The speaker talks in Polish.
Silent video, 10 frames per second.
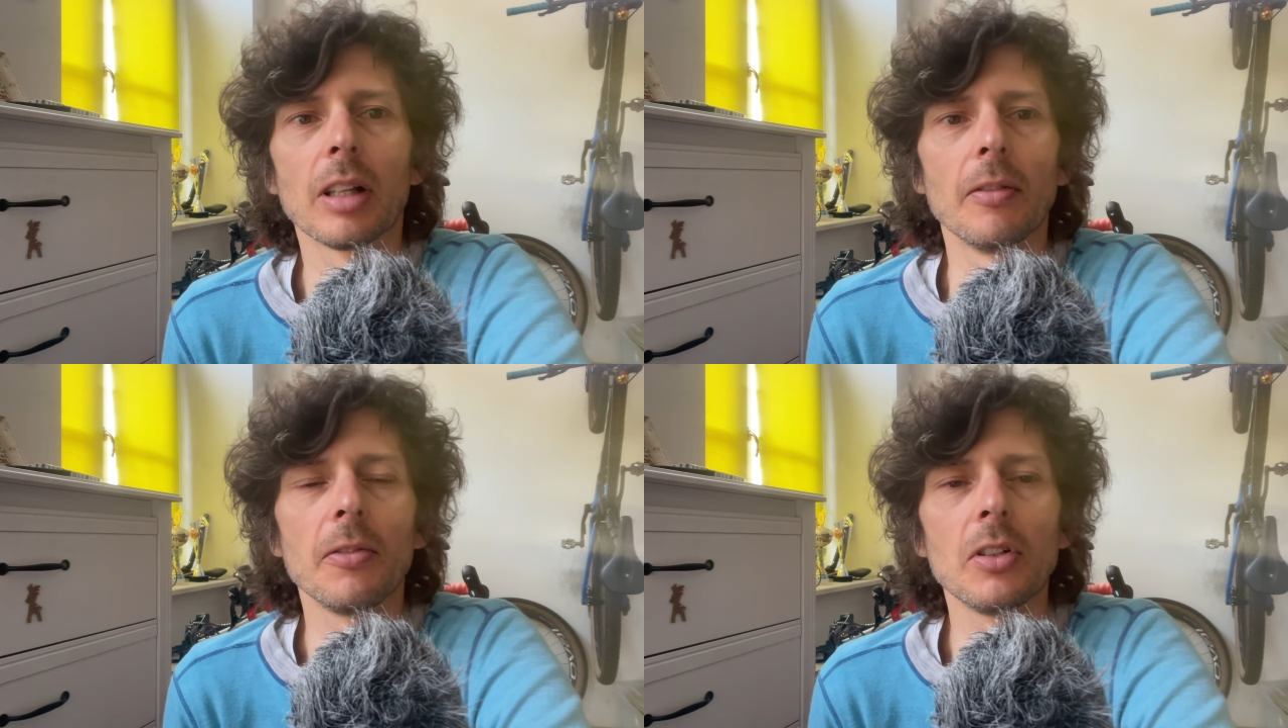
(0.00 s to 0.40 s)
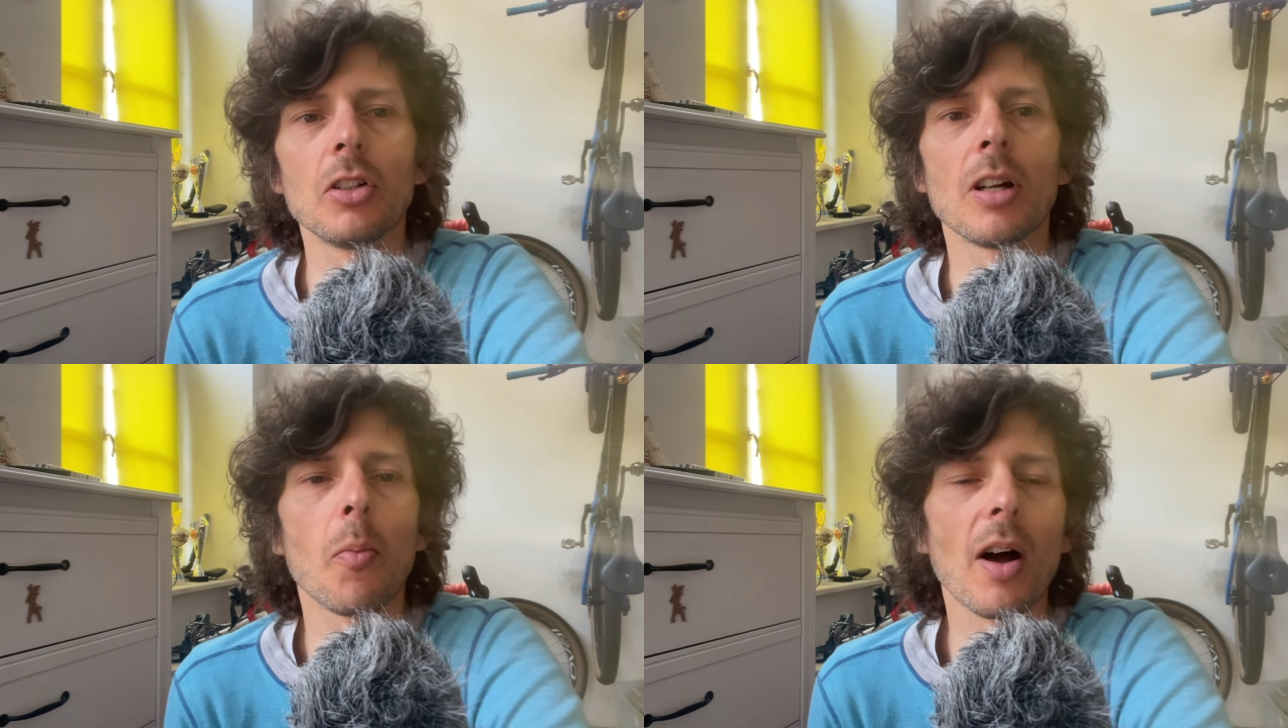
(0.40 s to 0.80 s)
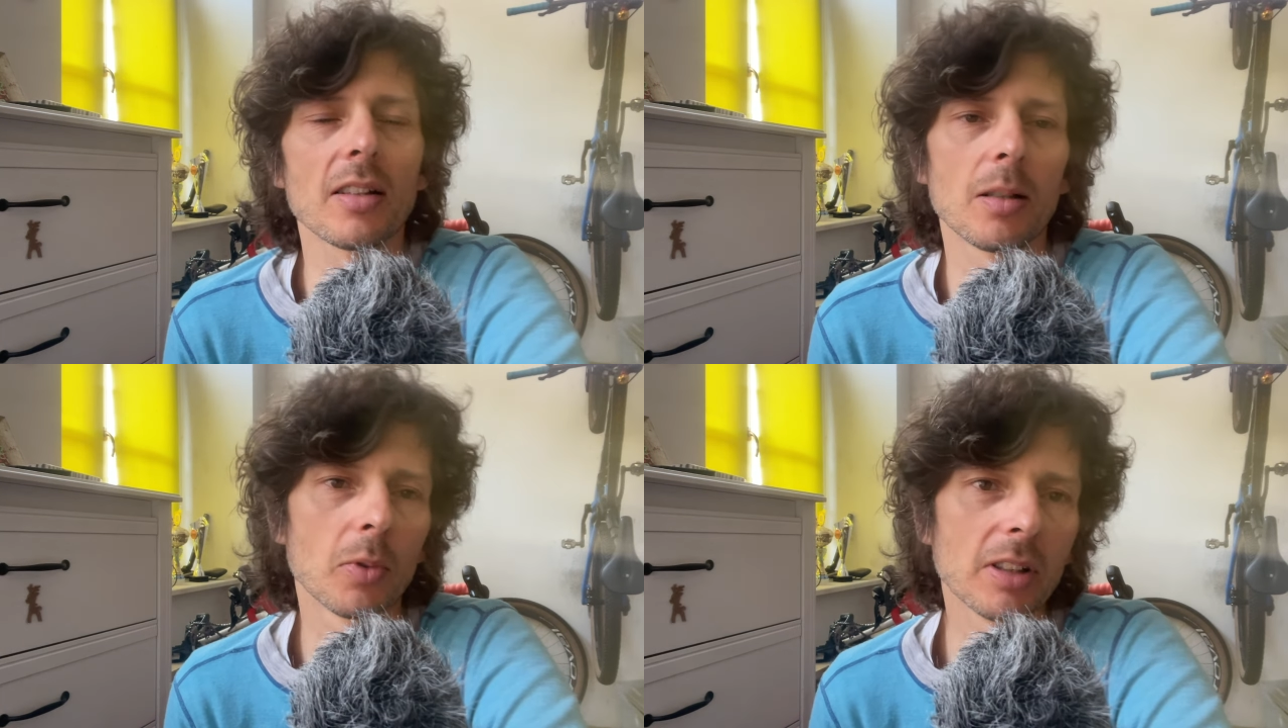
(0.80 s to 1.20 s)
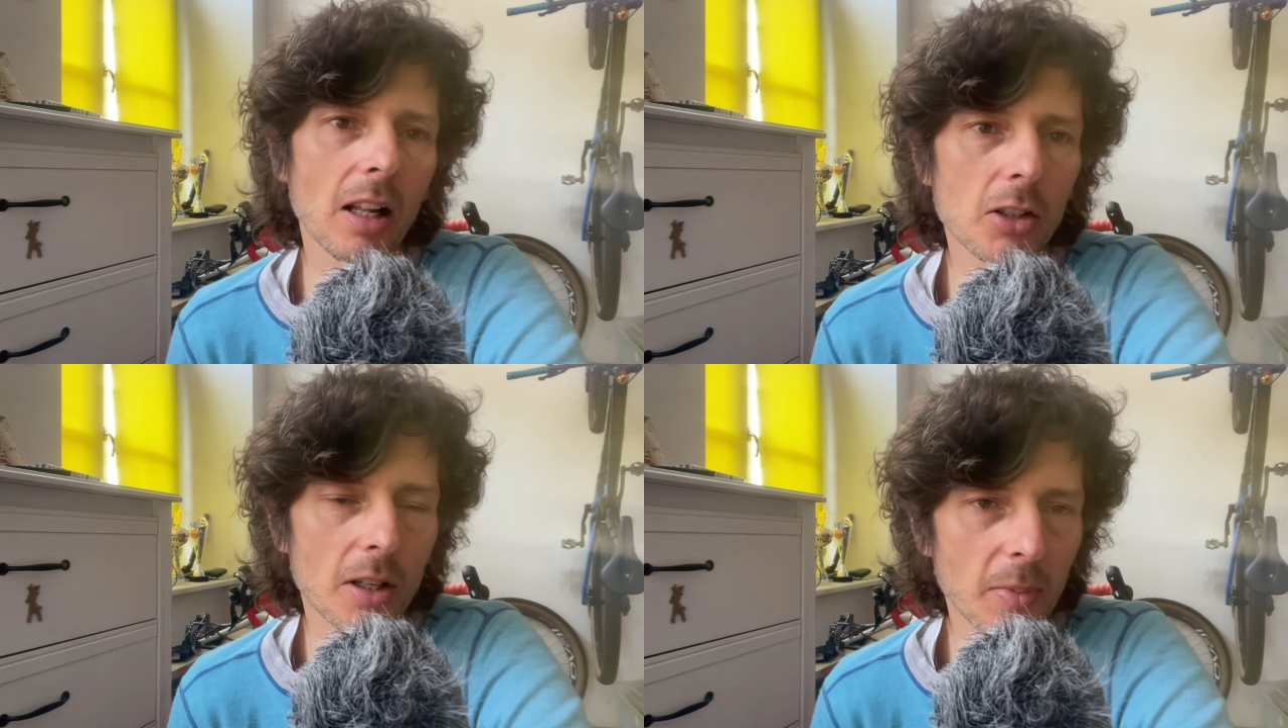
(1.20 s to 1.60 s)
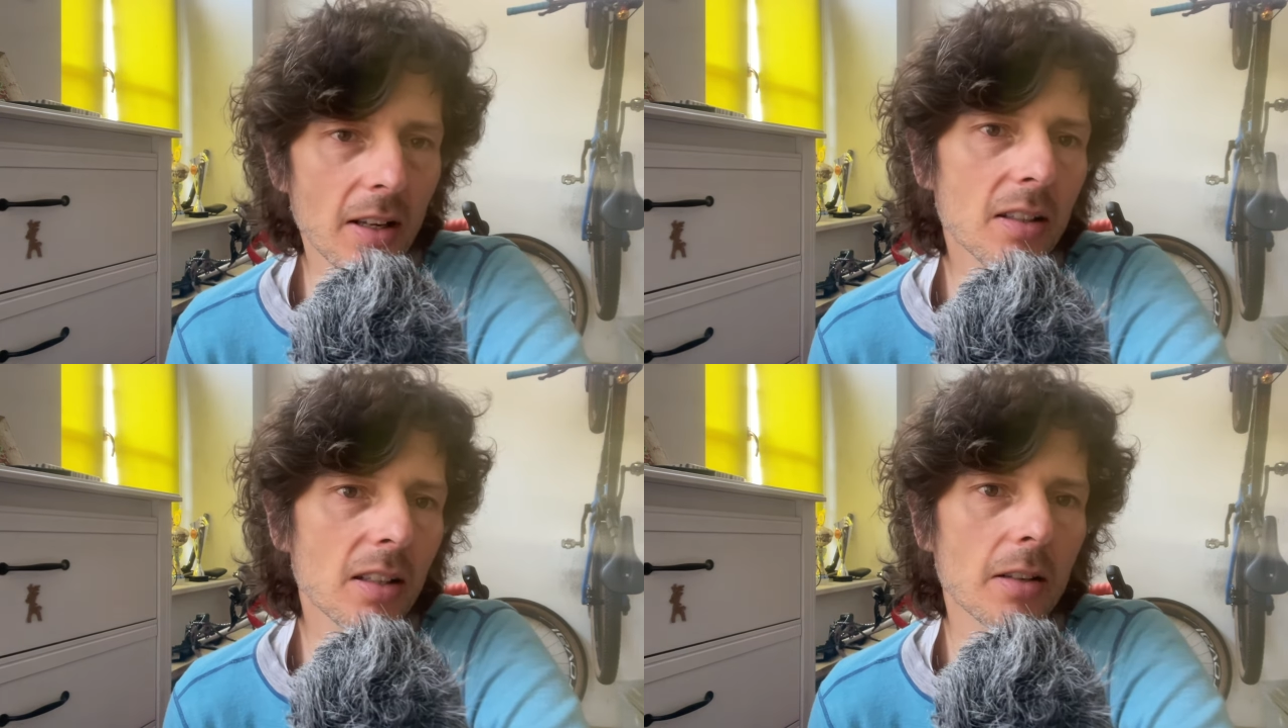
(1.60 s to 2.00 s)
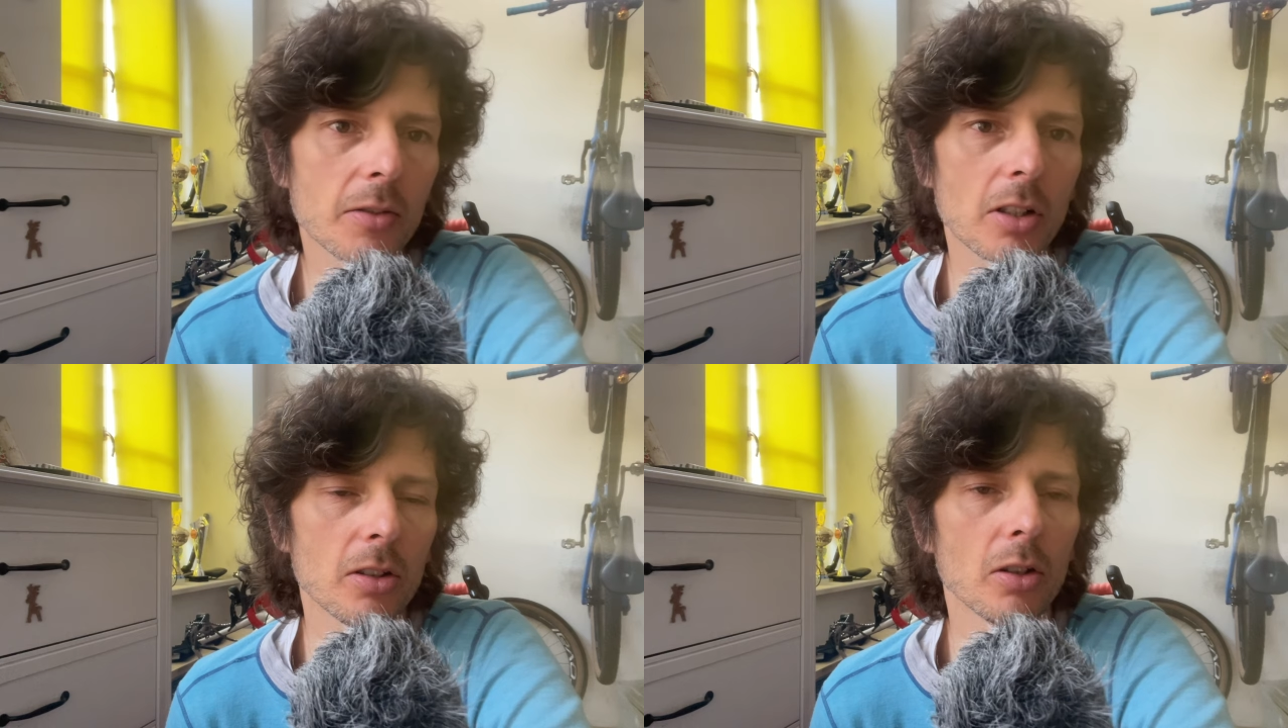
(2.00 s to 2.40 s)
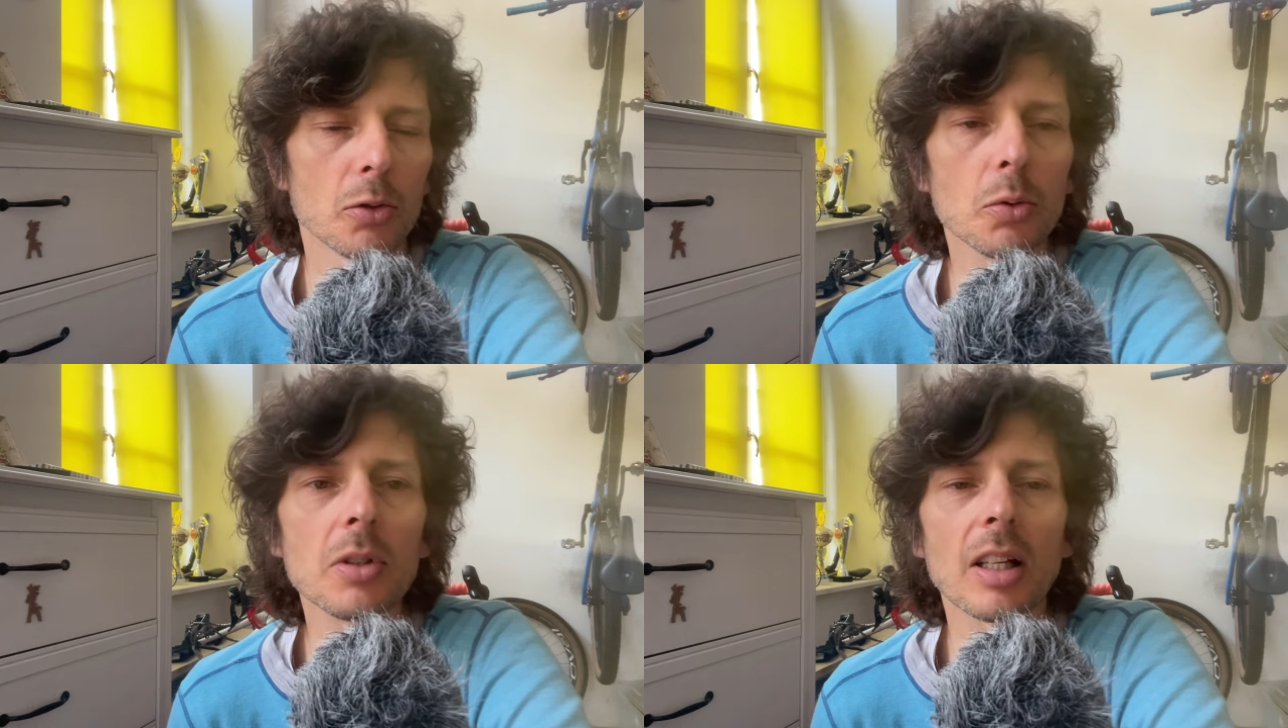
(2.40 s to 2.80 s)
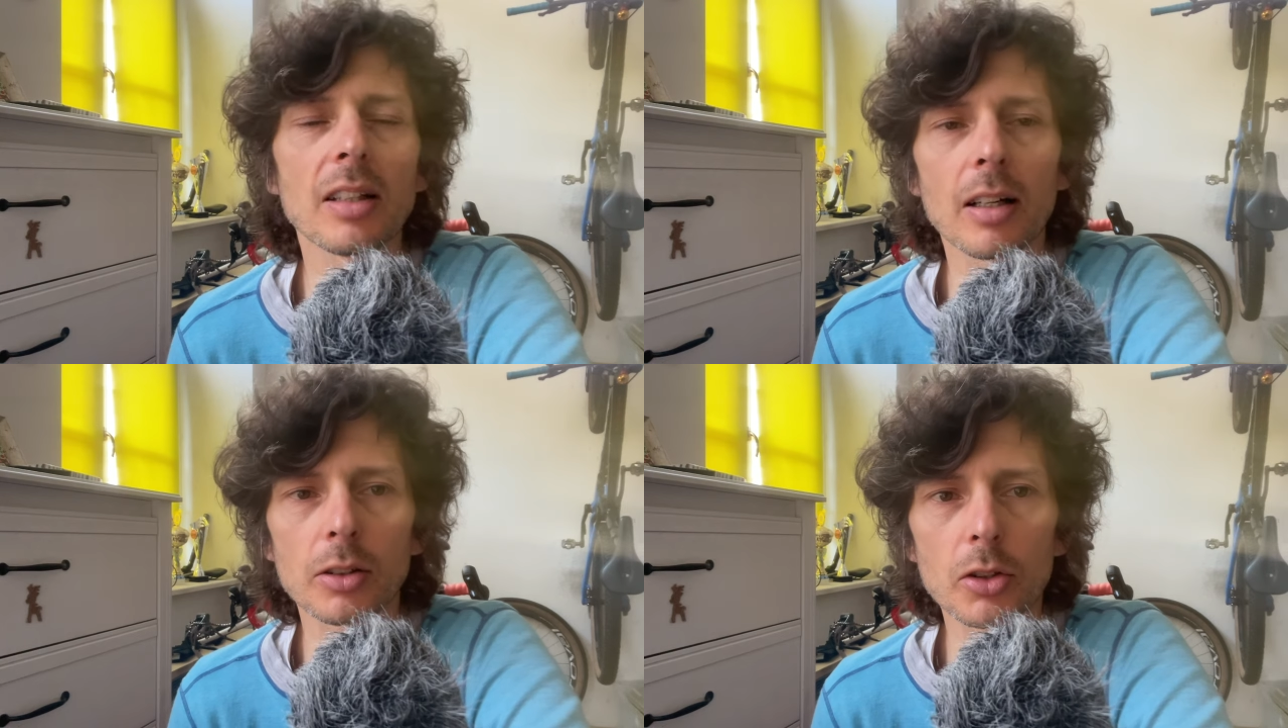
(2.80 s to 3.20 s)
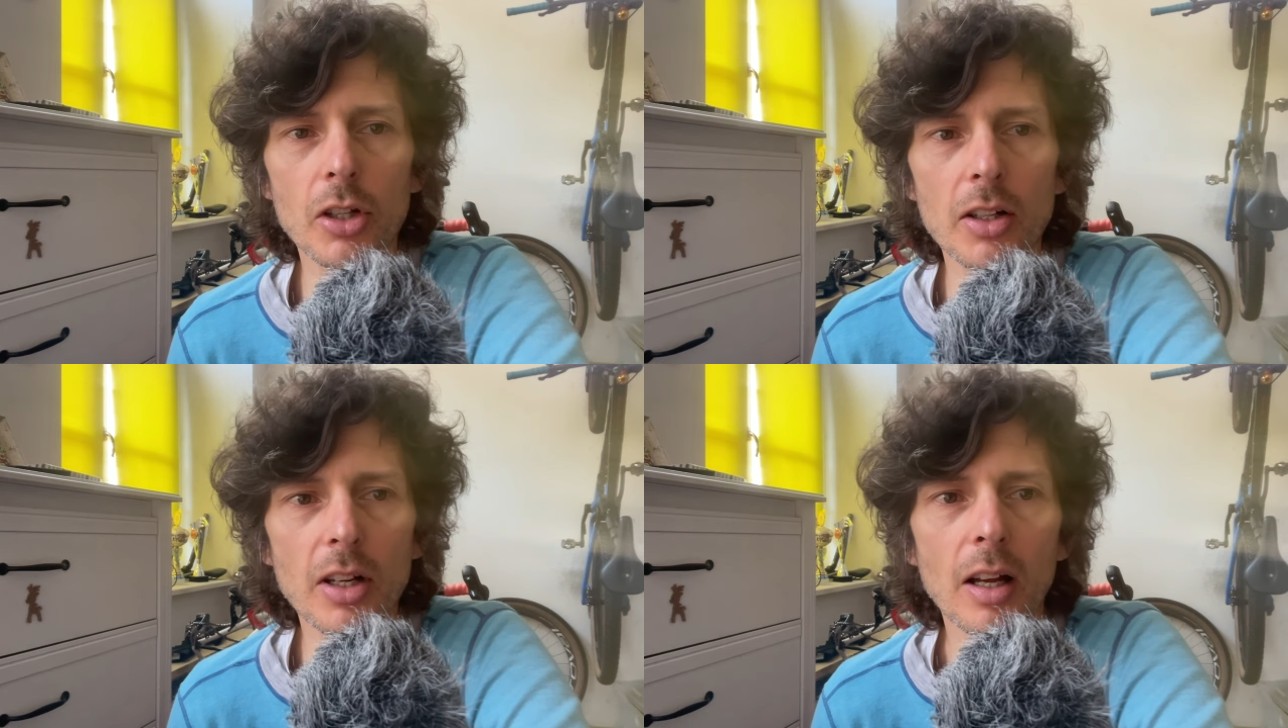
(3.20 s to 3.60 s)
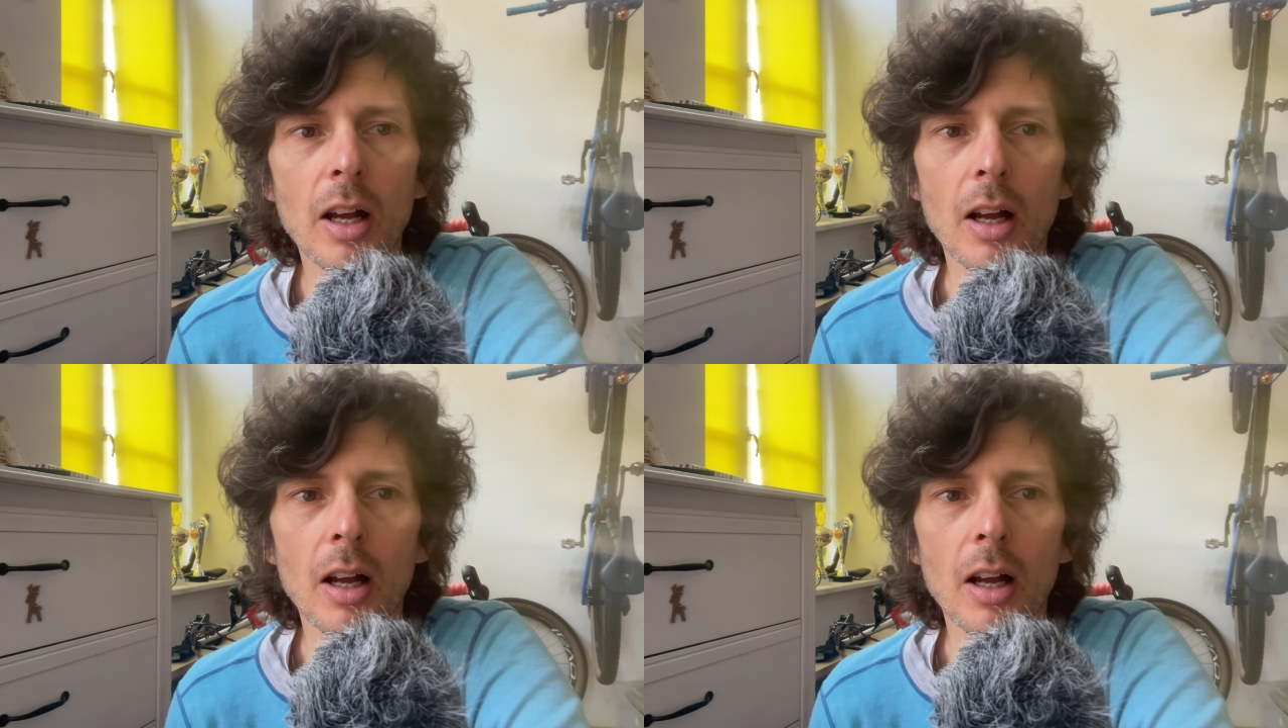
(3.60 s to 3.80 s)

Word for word: ten finisz na płaskim o dalsze miejsce, wcześniej o szóste, teraz o trzecie.